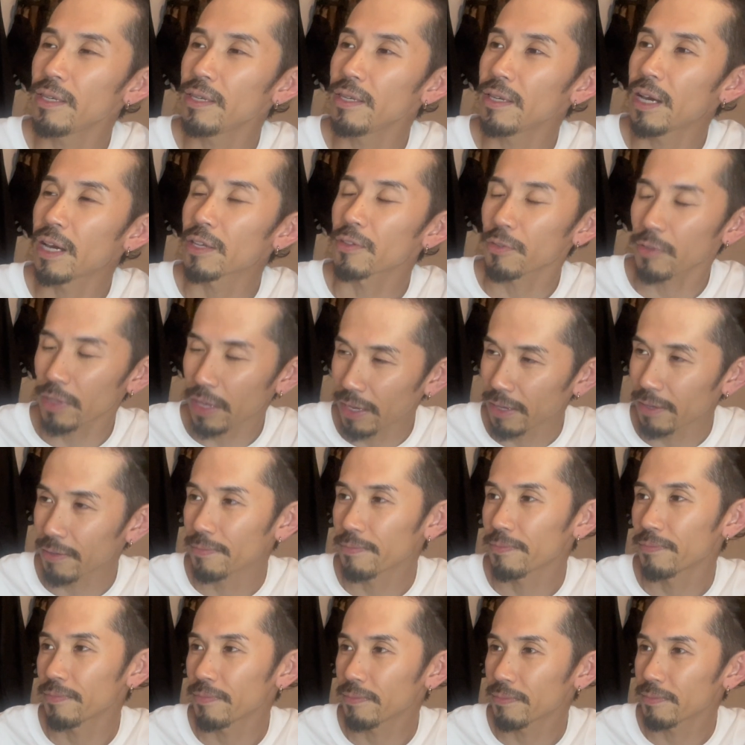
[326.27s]
あのね、
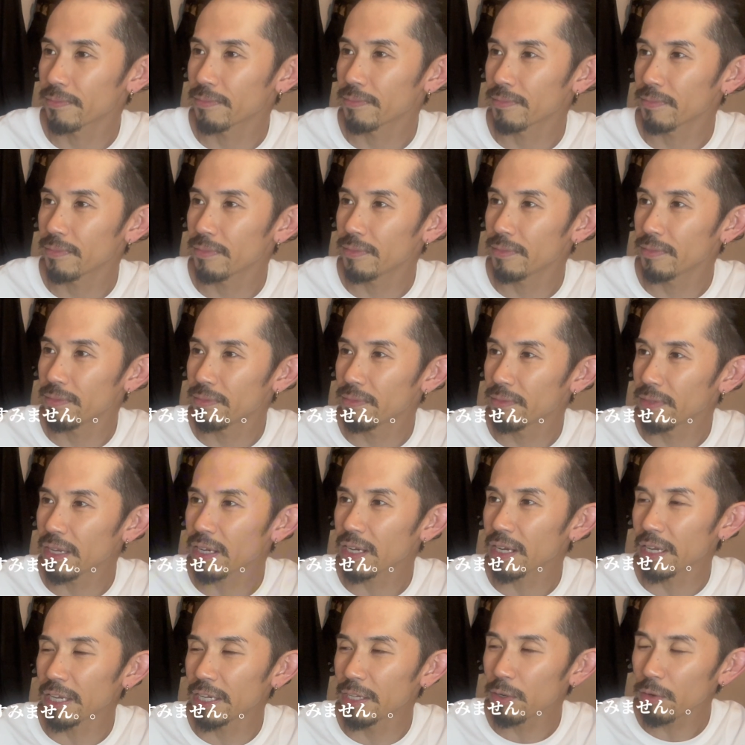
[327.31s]
なん
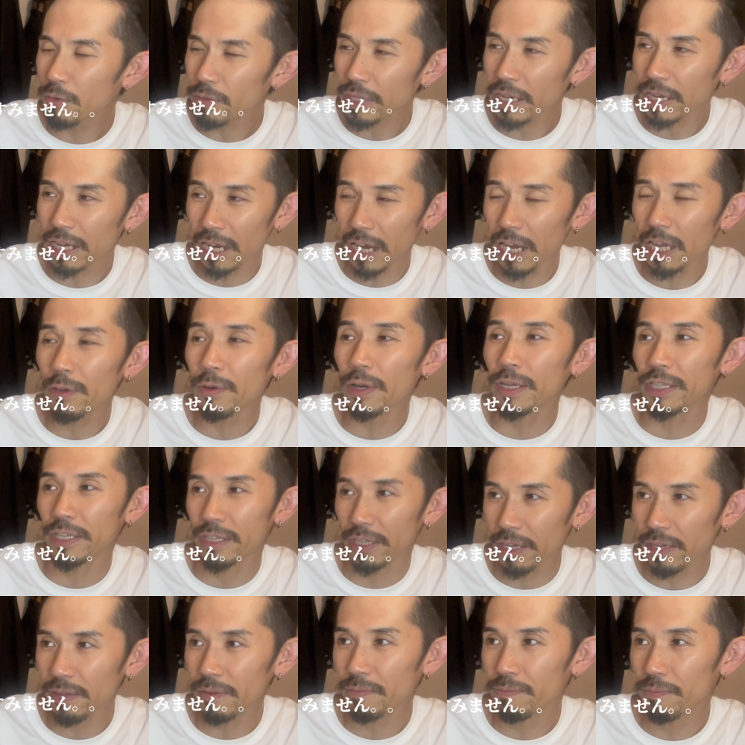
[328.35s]
かいろんな界隈で
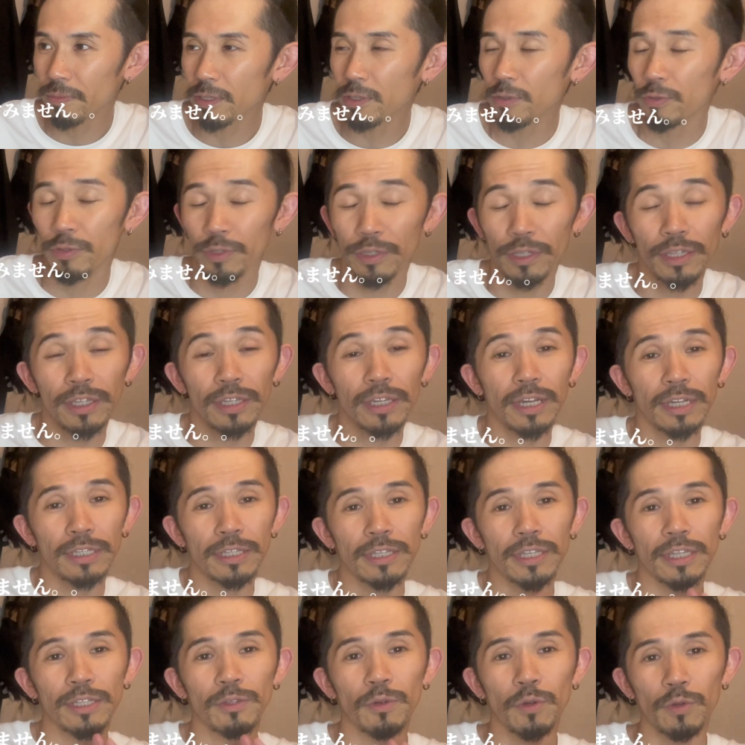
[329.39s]
ね、別に藤井風
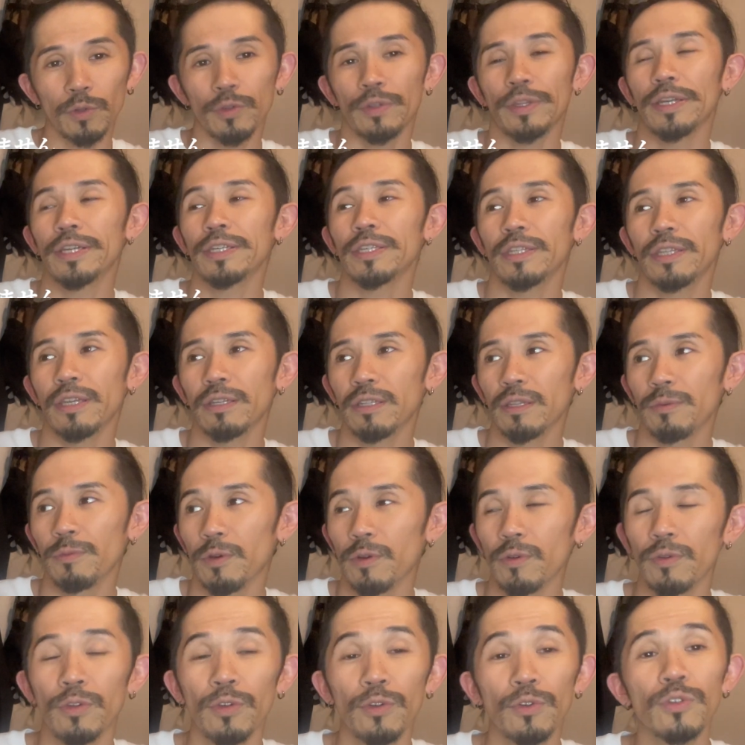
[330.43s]
さんのことだけじゃなくても、
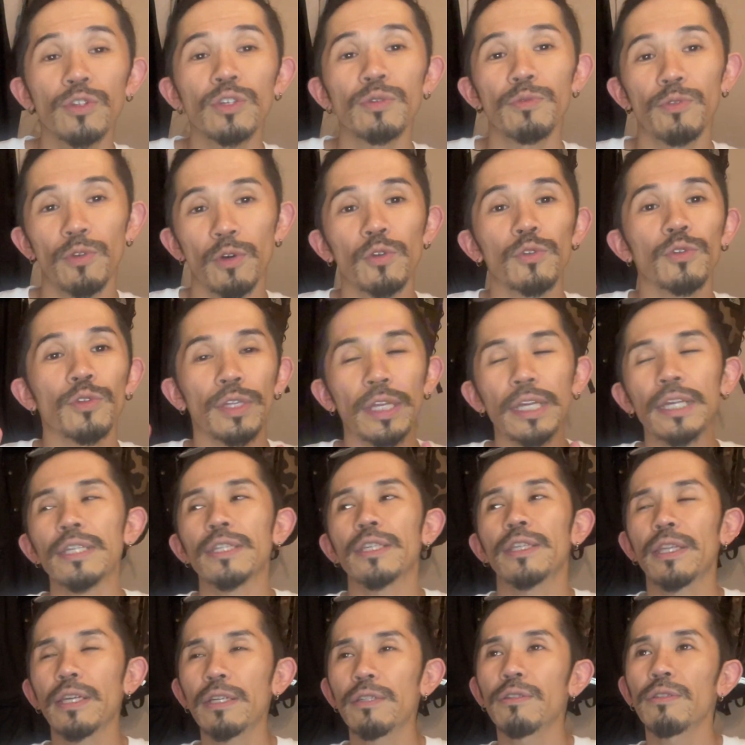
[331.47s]
YouTube のことだけ
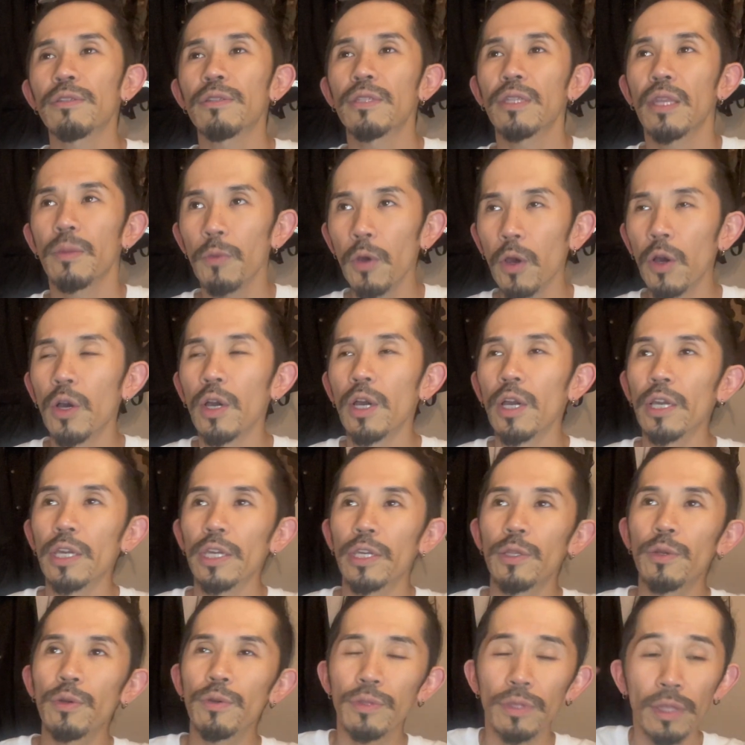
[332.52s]
じゃなくても、い
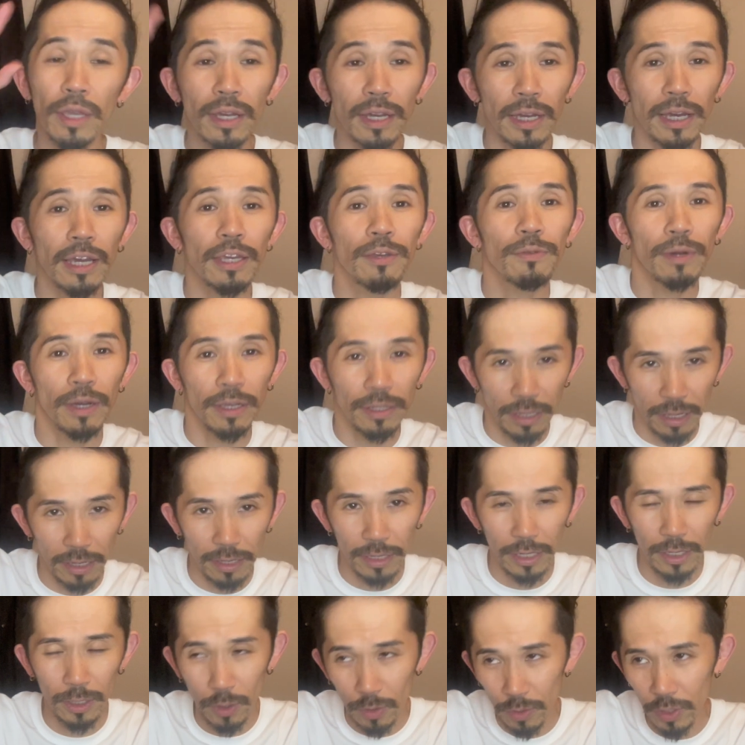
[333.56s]
ろんな界隈で、
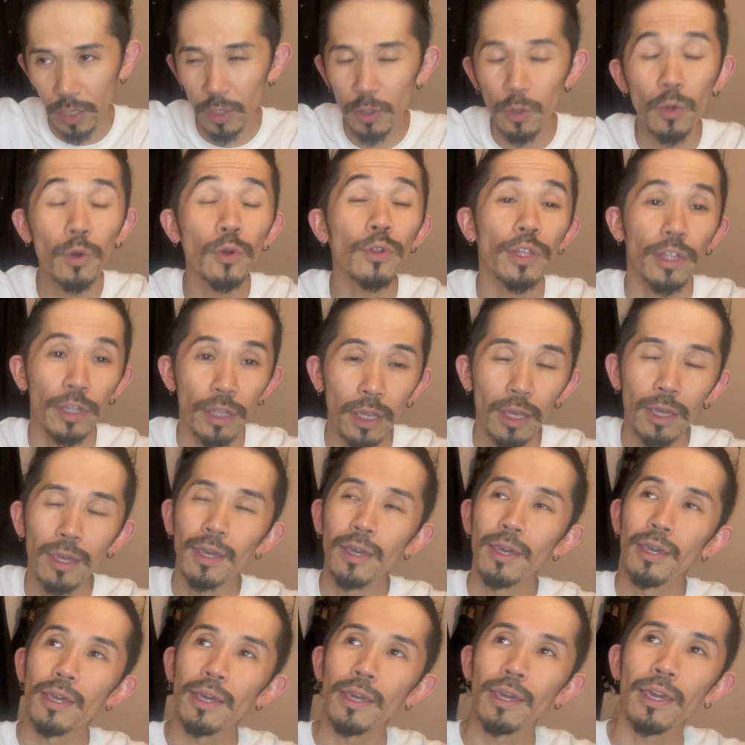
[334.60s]
いろんなところでね、
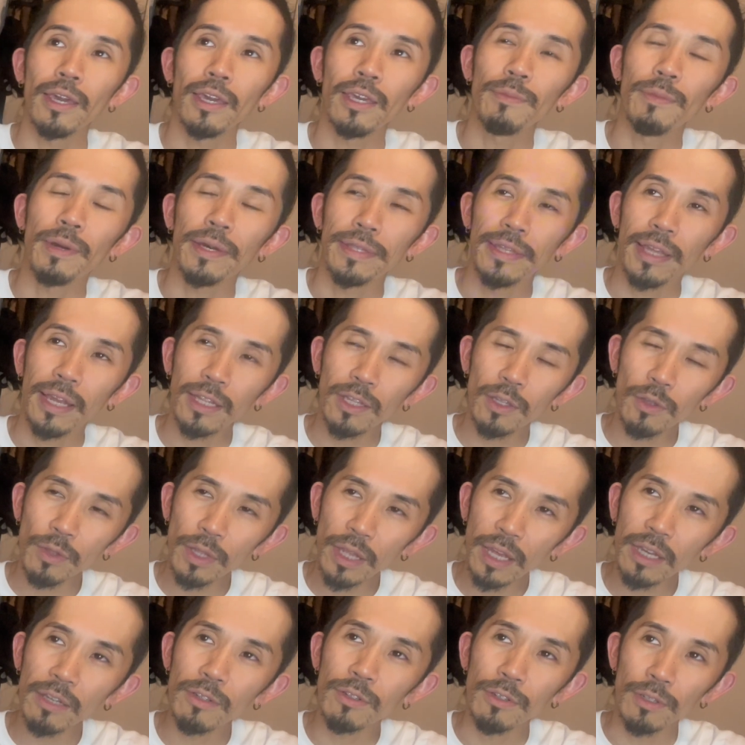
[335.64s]
えー、今なんと
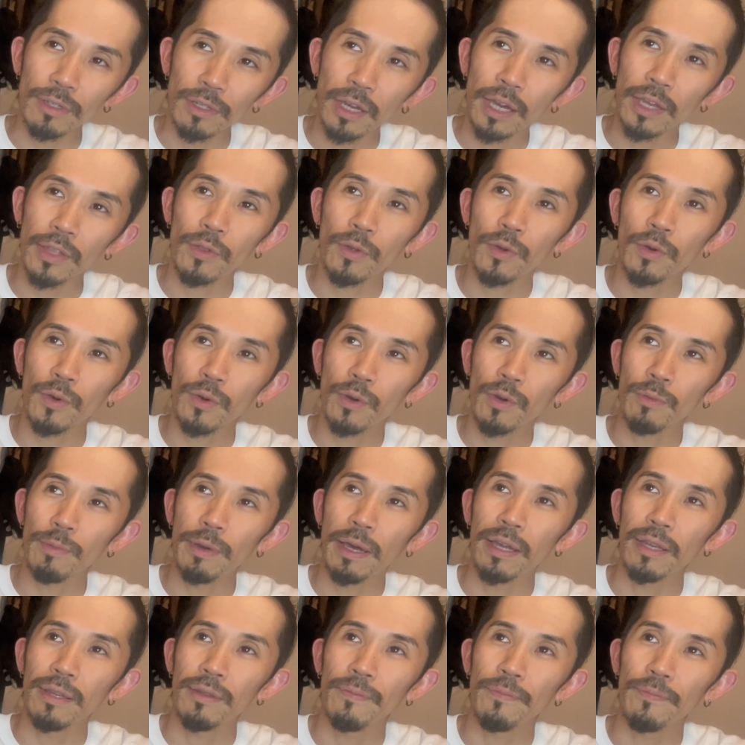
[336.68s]
なく、あのー、
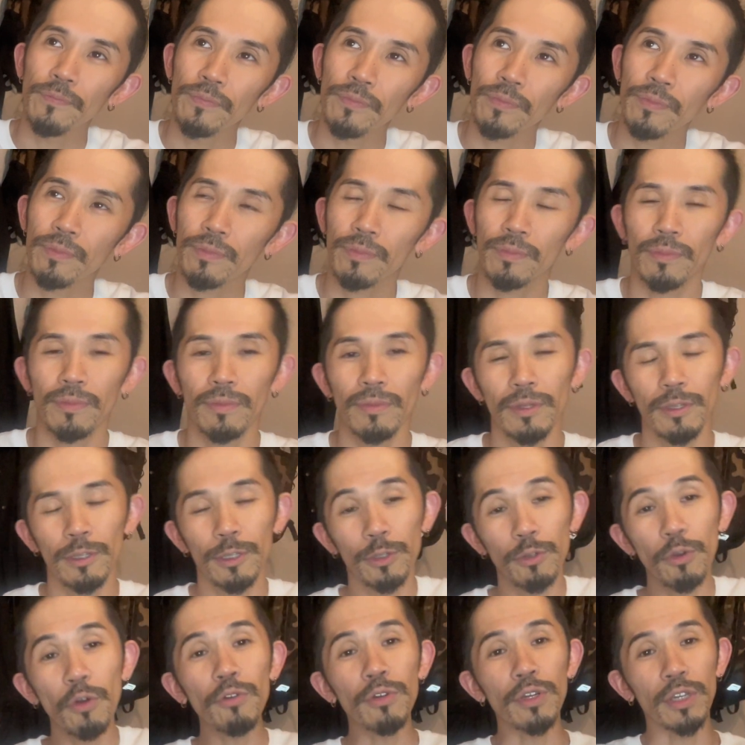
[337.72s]
まあ、
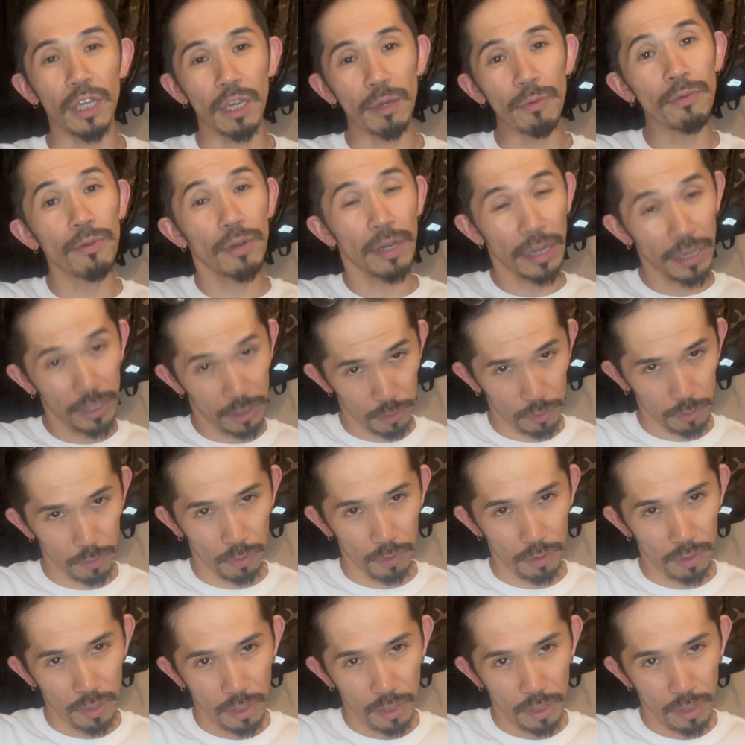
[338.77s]
すごく気分がいい人と、